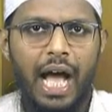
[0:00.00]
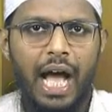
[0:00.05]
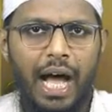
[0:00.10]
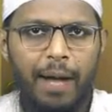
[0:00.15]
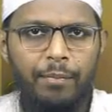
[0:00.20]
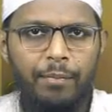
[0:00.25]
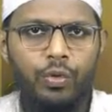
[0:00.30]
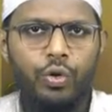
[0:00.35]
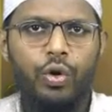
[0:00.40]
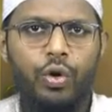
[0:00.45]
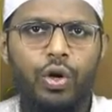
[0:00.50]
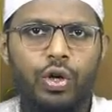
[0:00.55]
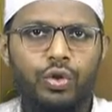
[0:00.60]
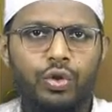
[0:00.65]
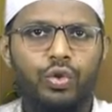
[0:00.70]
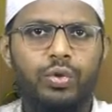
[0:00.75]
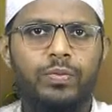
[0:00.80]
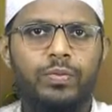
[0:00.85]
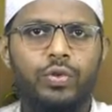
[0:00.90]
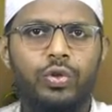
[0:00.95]
हमको
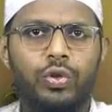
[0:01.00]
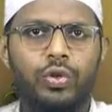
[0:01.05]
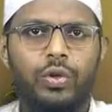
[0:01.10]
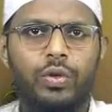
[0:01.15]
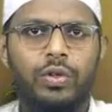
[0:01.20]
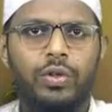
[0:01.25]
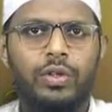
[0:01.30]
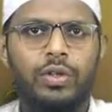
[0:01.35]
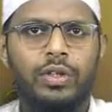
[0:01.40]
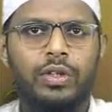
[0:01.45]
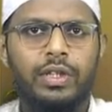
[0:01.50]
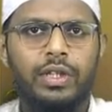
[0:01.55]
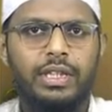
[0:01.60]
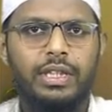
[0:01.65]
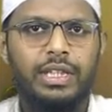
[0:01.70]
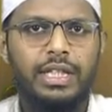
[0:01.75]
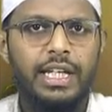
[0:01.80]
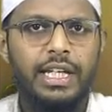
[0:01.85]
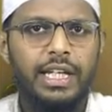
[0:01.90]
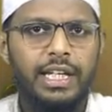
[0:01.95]
और तुमको
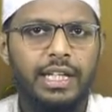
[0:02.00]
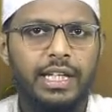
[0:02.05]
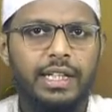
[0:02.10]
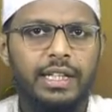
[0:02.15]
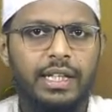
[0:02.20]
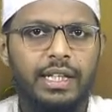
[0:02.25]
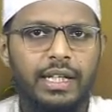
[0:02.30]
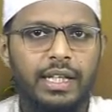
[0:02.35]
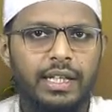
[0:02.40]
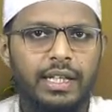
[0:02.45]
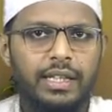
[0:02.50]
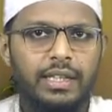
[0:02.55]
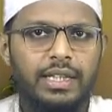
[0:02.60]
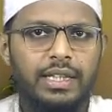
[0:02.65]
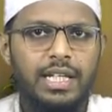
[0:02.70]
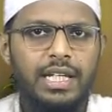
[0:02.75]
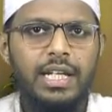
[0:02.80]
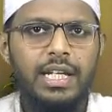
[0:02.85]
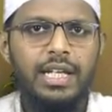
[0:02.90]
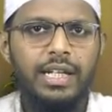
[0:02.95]
ये
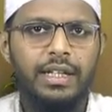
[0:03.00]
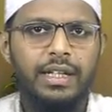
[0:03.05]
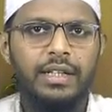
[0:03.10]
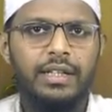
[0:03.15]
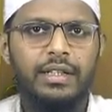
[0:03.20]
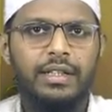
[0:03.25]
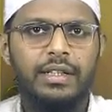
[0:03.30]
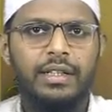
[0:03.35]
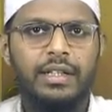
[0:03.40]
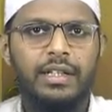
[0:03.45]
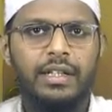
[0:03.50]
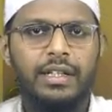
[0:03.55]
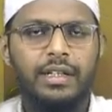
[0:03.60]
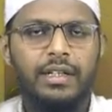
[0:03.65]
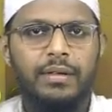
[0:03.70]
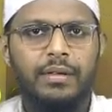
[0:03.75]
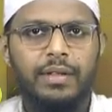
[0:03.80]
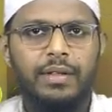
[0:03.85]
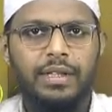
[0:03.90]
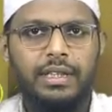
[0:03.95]
दीन
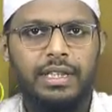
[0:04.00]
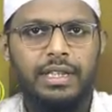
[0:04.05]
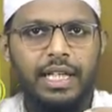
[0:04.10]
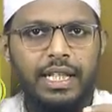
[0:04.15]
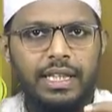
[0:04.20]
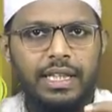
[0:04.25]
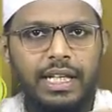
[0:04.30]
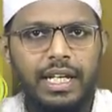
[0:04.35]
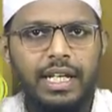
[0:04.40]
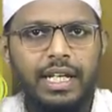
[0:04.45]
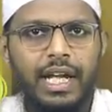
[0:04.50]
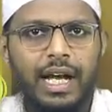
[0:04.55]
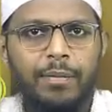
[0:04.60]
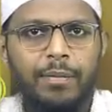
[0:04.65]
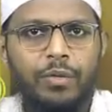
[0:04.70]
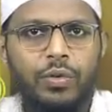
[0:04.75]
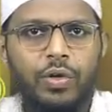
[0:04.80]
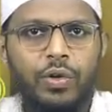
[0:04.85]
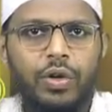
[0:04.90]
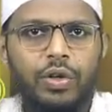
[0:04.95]
ये दीन
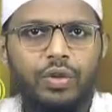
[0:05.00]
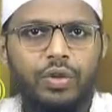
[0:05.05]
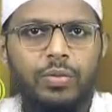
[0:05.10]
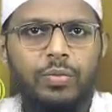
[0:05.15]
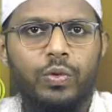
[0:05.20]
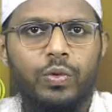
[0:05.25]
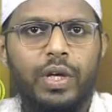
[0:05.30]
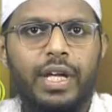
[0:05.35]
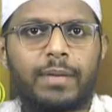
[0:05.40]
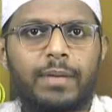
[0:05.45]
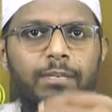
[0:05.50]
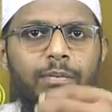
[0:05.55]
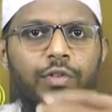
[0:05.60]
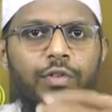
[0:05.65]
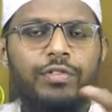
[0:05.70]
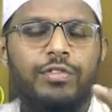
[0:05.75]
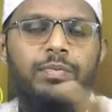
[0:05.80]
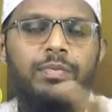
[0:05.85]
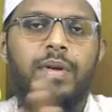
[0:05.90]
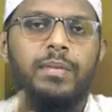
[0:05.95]
हमको और तुमको एक
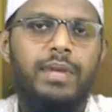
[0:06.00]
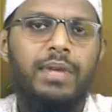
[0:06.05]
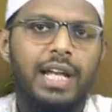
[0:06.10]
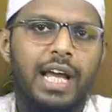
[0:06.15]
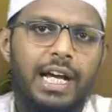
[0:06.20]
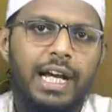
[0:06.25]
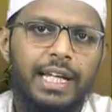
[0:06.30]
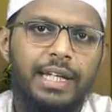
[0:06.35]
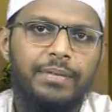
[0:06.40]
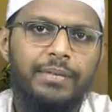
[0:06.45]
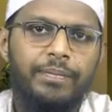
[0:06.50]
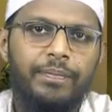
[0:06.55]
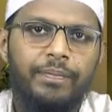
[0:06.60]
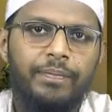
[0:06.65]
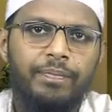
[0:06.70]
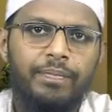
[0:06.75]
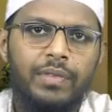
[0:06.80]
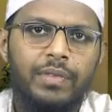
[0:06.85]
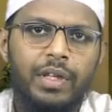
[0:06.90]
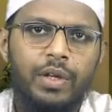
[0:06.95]
मुफ्त में मिला है
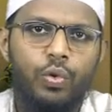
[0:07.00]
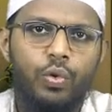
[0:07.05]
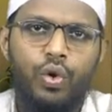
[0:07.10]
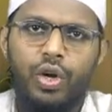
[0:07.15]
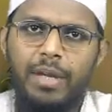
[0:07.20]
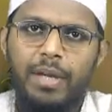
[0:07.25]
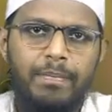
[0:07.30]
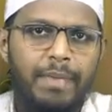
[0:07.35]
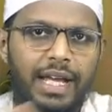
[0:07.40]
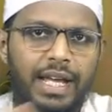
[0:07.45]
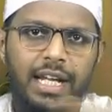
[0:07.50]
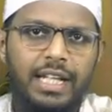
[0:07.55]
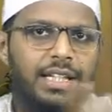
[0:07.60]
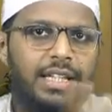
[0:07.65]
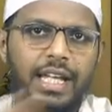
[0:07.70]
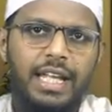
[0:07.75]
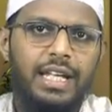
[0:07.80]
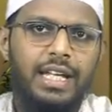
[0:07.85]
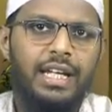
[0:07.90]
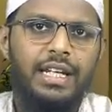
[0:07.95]
कोई
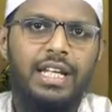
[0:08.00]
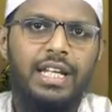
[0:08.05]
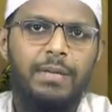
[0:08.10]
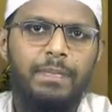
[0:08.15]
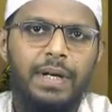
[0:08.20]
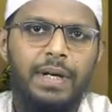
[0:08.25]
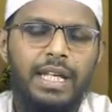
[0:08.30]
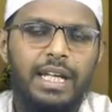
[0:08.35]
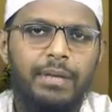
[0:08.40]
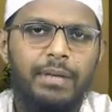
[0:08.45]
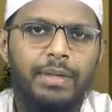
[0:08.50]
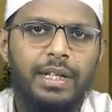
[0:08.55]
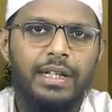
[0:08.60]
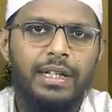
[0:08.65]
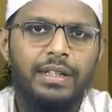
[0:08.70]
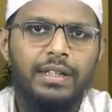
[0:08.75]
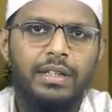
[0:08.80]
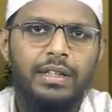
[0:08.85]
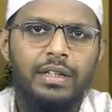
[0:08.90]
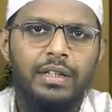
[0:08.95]
मेहनत नहीं करनी पड़ी हमें
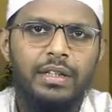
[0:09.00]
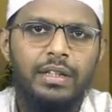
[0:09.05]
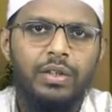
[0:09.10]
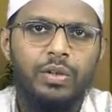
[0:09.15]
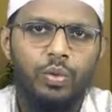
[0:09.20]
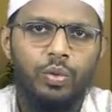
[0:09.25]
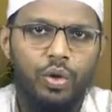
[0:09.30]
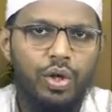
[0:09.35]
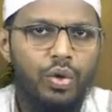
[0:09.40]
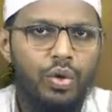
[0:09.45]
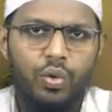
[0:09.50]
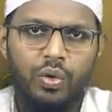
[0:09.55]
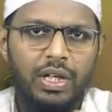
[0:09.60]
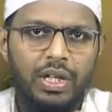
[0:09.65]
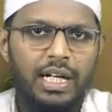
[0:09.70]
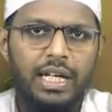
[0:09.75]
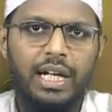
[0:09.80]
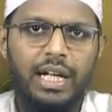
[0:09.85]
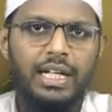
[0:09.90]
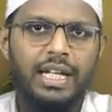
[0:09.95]
कोई
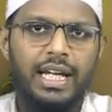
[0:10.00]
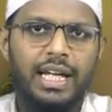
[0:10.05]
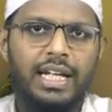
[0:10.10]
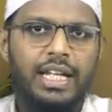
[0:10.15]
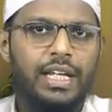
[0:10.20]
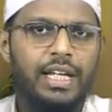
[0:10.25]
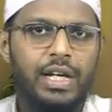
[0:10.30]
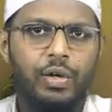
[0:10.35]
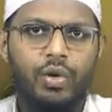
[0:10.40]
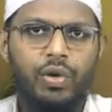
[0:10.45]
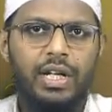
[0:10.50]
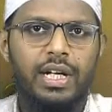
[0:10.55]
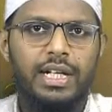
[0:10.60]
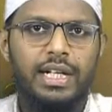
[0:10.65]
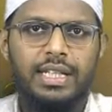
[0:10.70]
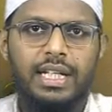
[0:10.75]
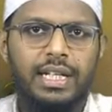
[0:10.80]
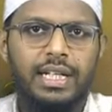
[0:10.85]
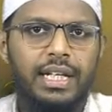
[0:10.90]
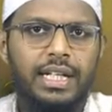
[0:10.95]
उंगली कटाने या कोई
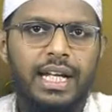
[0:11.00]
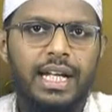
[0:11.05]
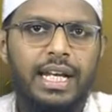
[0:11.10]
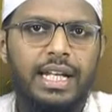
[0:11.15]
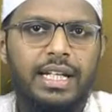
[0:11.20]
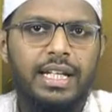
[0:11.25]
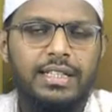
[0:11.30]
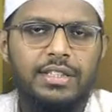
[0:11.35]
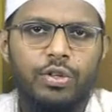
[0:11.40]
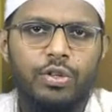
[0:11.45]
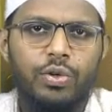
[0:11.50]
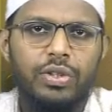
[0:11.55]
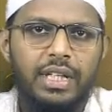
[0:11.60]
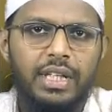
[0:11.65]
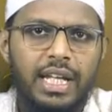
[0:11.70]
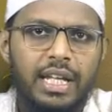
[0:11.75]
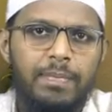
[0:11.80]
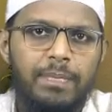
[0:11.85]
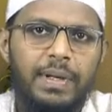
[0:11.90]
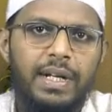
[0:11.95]
गर्दन कटाने की जरूरत
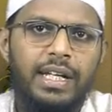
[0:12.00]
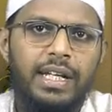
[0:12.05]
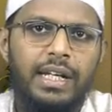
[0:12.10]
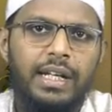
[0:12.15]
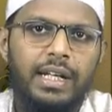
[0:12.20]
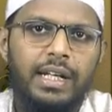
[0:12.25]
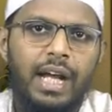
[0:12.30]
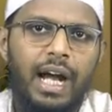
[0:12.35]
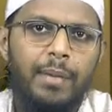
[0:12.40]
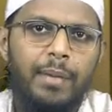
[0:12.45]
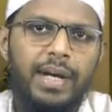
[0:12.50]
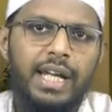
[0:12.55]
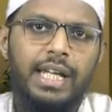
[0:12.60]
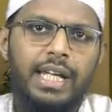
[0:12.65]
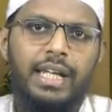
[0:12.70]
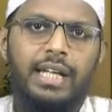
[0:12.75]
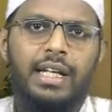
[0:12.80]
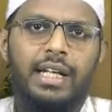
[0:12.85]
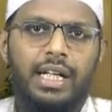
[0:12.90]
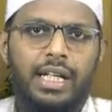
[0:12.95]
नहीं पड़ी
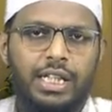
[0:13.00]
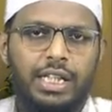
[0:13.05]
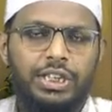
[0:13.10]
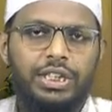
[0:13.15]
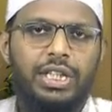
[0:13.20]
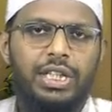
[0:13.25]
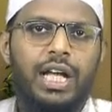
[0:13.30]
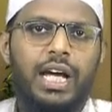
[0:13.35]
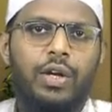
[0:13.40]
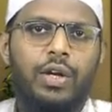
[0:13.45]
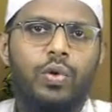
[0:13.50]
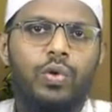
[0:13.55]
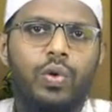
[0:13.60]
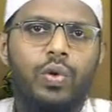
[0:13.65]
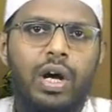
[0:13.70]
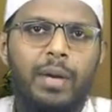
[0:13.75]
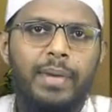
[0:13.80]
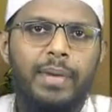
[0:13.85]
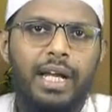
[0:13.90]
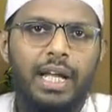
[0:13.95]
हमारे रिश्तेदारों
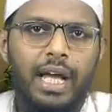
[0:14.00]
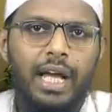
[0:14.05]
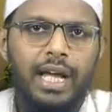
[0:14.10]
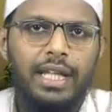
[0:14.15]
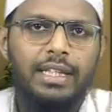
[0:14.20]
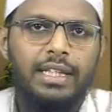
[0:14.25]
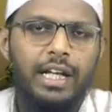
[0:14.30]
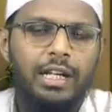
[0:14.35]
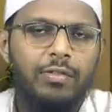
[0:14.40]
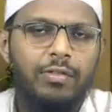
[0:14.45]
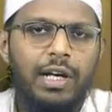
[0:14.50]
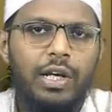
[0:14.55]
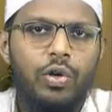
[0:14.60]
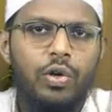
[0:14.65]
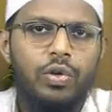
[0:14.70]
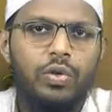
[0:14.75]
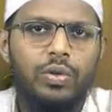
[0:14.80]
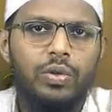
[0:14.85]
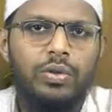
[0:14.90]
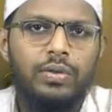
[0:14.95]
को हमारे खानदान
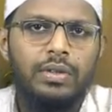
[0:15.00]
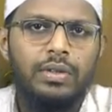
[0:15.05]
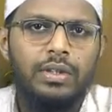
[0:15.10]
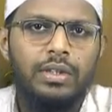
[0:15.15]
वालों को